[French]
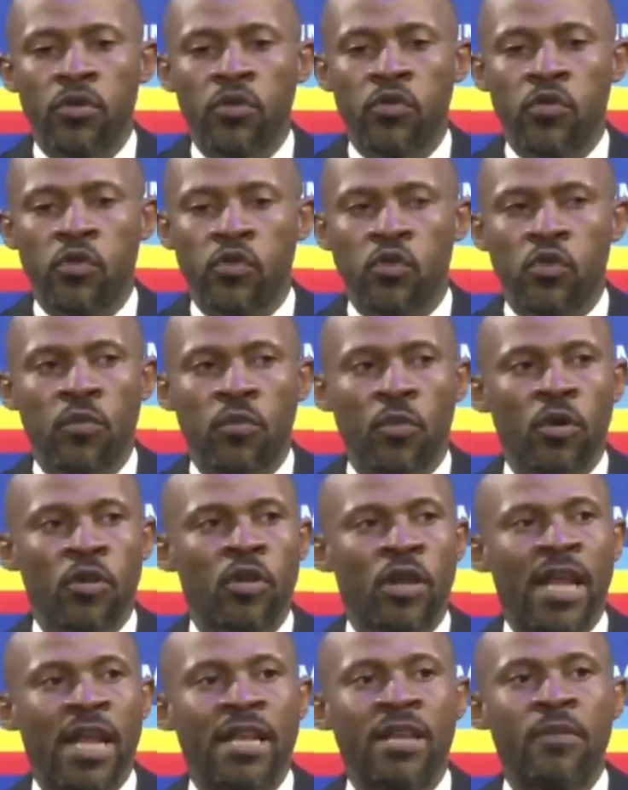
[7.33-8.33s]

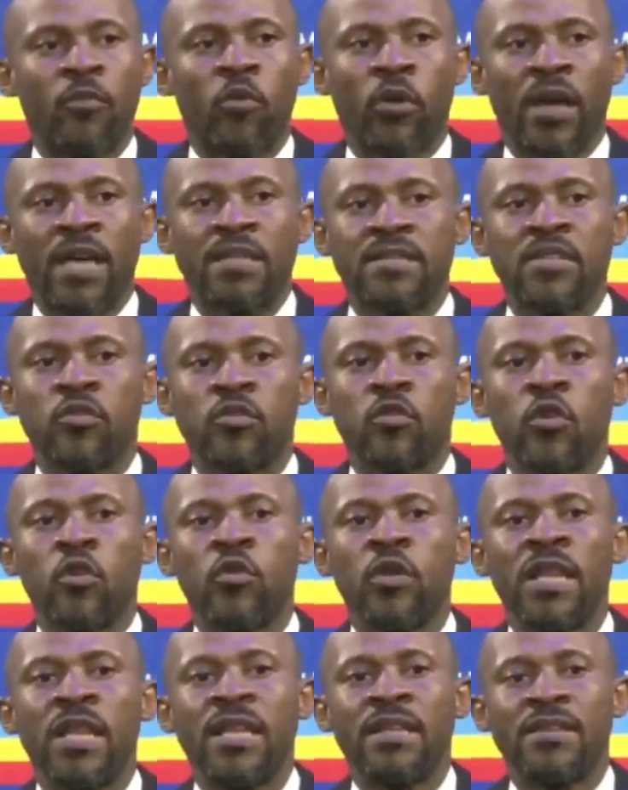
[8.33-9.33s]
justement de la démocratie que
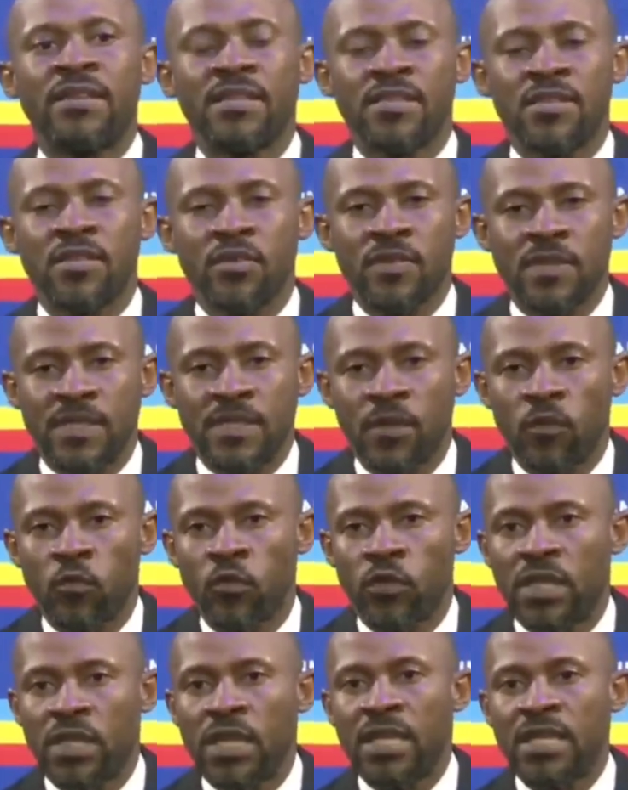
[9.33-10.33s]
lui il était censé
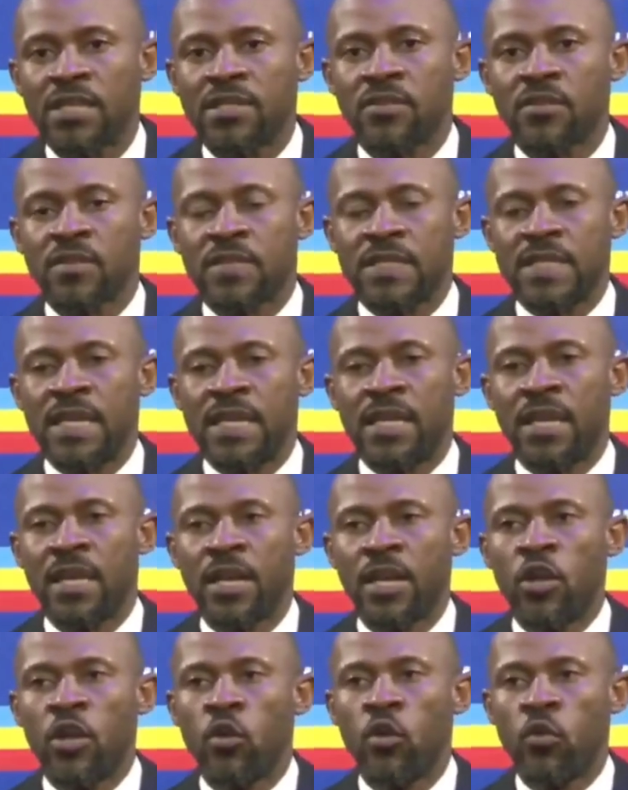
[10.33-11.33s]
ou qu'il est censé
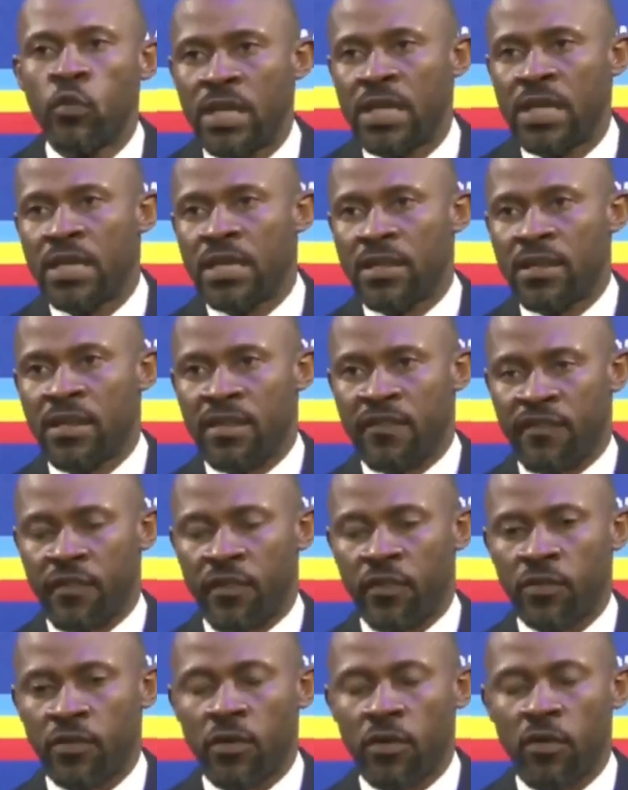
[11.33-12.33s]
lui
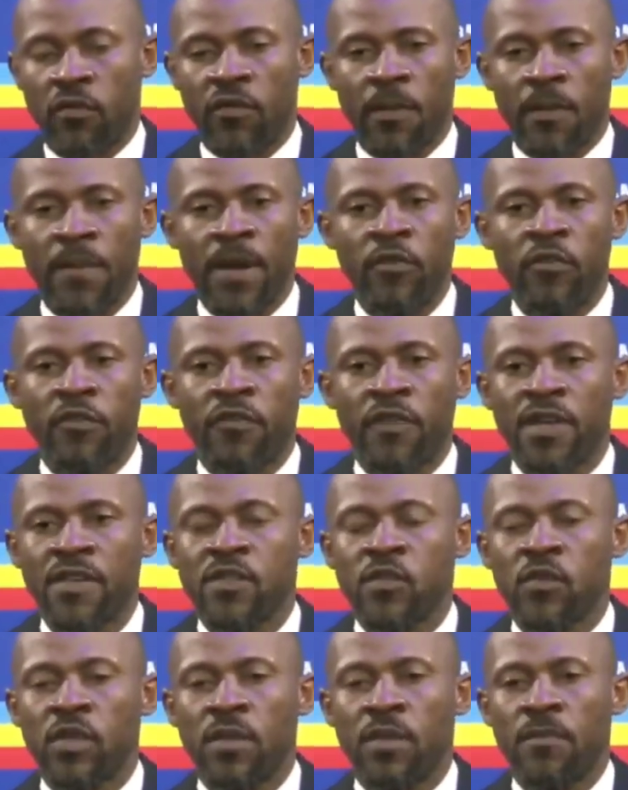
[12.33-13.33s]
défendre. On ne va pas lui
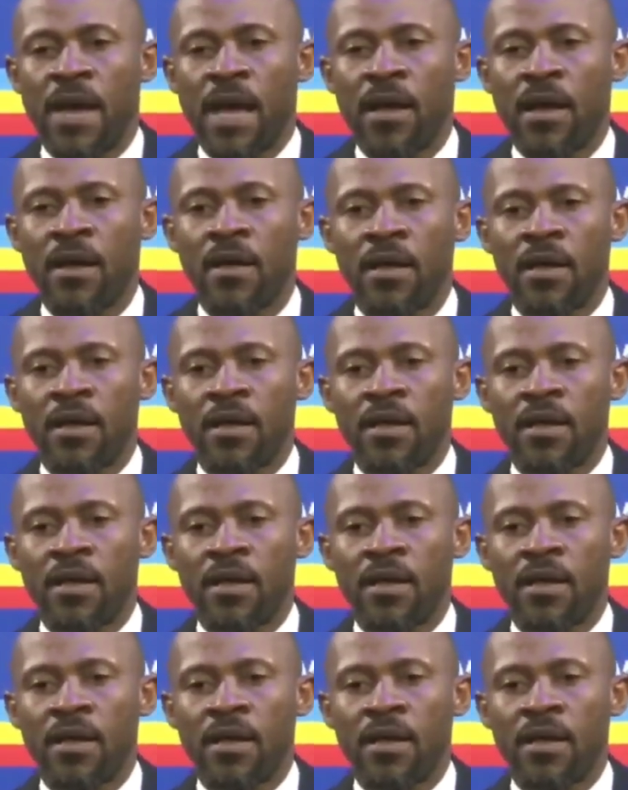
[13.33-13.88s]
faire son débat,